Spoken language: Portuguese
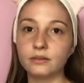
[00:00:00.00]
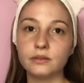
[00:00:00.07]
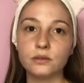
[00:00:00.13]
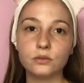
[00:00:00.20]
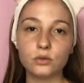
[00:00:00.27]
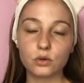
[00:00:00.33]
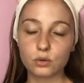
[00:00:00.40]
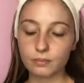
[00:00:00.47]
Eu
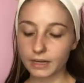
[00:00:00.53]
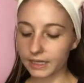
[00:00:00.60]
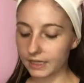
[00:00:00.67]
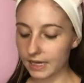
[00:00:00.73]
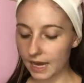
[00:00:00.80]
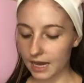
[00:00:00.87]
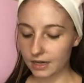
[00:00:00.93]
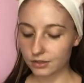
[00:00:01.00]
não tô com
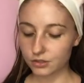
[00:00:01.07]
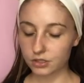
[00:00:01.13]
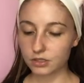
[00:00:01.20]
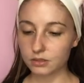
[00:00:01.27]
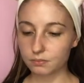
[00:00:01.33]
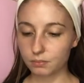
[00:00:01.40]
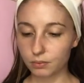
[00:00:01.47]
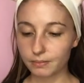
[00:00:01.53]

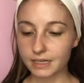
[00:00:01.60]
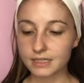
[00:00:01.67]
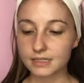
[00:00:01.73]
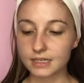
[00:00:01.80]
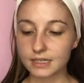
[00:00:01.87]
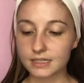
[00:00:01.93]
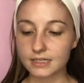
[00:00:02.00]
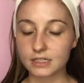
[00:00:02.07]
maquiagem, por
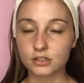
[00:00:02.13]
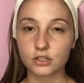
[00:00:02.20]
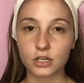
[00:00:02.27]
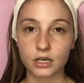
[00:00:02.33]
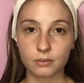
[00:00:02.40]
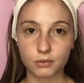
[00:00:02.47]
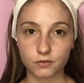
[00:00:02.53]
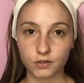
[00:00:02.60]
mais que ele
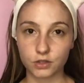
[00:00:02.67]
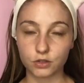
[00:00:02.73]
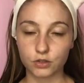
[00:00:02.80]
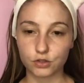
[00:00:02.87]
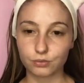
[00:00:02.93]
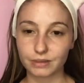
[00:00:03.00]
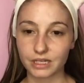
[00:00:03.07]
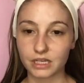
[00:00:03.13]
seja
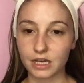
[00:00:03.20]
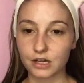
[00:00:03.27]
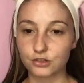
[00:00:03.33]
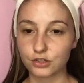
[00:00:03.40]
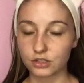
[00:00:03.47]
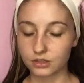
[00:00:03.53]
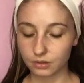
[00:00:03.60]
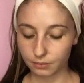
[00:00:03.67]
removedor de
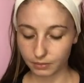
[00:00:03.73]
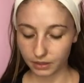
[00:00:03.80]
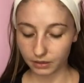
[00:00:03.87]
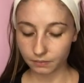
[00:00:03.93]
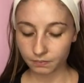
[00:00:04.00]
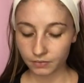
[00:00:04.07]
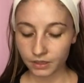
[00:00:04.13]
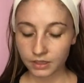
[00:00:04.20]
maquiagem
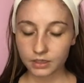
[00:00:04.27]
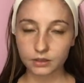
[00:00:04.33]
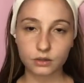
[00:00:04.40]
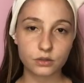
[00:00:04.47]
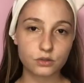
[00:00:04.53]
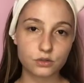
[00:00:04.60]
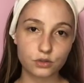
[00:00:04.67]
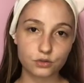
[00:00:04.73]
também. Eu
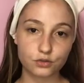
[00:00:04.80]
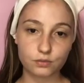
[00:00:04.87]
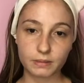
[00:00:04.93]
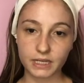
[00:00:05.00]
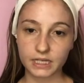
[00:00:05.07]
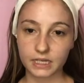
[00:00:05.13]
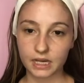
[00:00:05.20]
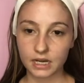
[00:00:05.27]
não estou de
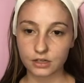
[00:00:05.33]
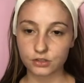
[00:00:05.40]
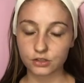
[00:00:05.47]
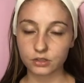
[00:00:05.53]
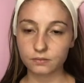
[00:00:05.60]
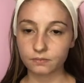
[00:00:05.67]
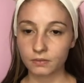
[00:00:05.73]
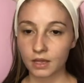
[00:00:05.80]

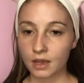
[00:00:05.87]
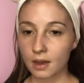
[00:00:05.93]
maquiagem.